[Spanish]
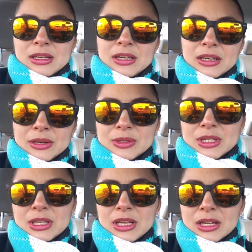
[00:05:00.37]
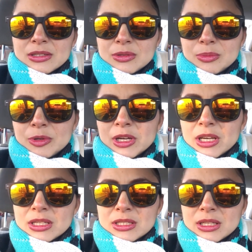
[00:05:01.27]
Ay, cosa de la que estoy muy
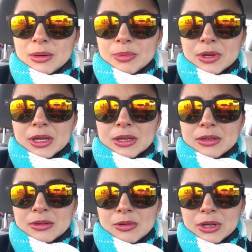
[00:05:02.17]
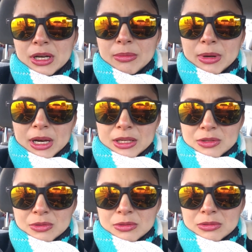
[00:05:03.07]
agradecida porque con el
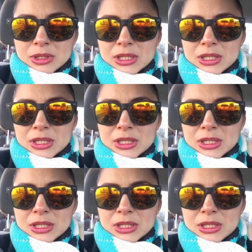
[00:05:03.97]
embarazo y